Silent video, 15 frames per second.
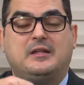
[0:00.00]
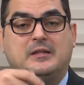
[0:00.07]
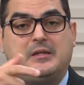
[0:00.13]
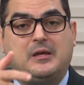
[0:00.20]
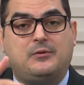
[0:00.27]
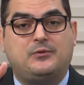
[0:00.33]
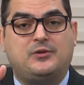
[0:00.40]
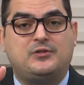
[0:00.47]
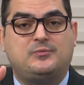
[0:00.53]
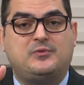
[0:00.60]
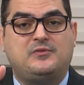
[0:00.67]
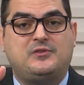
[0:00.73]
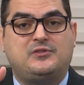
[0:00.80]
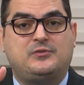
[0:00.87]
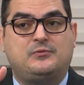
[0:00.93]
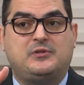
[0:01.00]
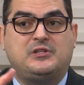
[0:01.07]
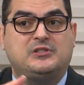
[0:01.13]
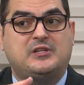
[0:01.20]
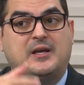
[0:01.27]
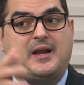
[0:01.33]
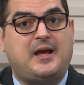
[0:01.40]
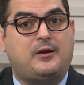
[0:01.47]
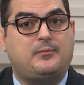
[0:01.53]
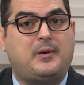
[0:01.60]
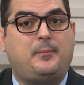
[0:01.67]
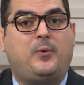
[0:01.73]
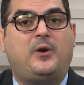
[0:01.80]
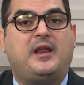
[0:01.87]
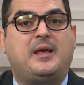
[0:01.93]
deu em 2021 e que geraram
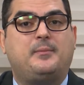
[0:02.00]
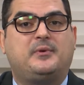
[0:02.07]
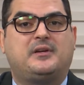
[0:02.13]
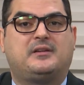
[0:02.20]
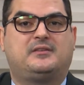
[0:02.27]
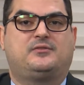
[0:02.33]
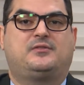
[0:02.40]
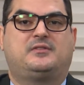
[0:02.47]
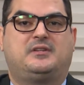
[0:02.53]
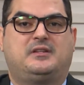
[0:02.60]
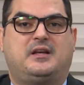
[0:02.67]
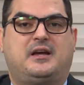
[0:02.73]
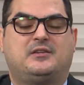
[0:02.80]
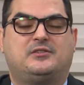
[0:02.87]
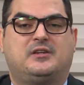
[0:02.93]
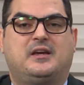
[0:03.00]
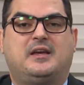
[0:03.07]
uma polêmica na sociedade.